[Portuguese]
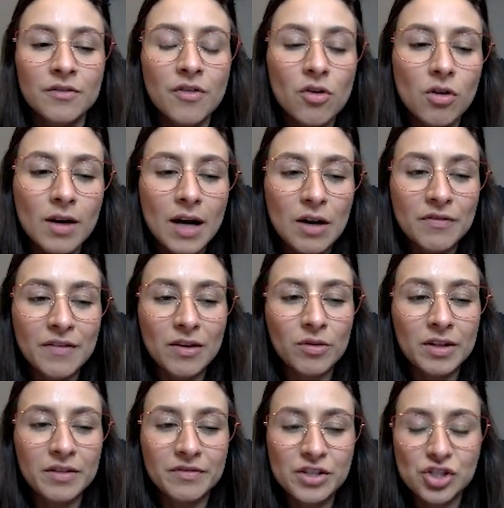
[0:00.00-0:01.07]
Vou colocar o
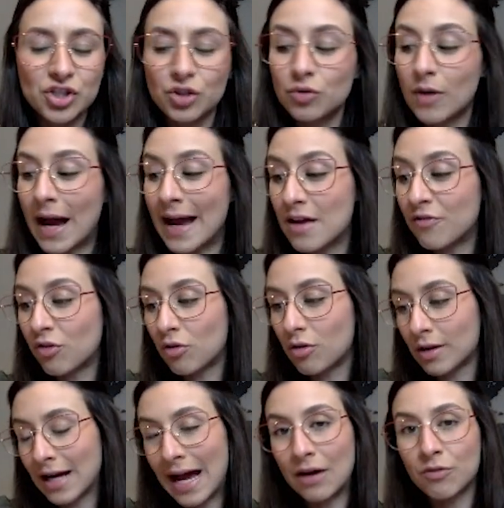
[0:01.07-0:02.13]
valor investido, aí eu vou
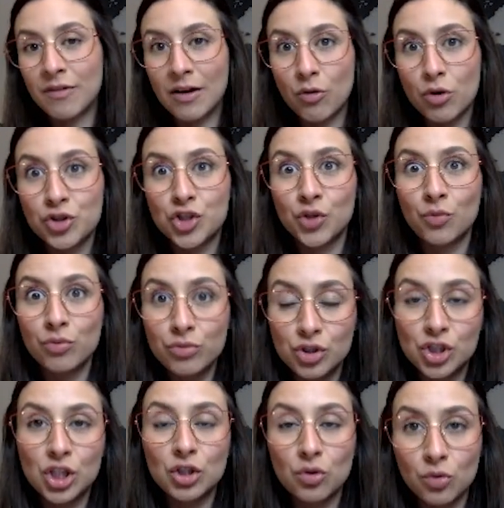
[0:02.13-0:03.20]
colocar o valor de um
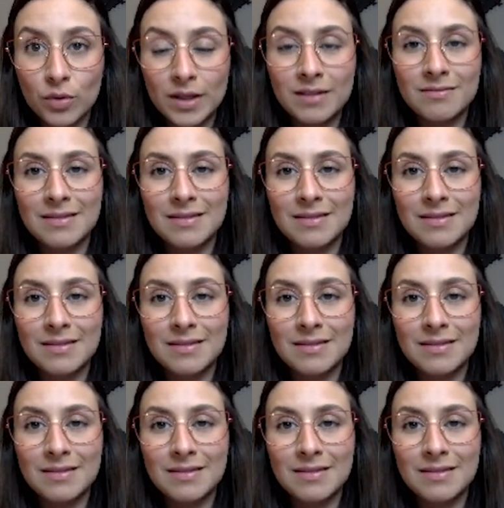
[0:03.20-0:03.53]
título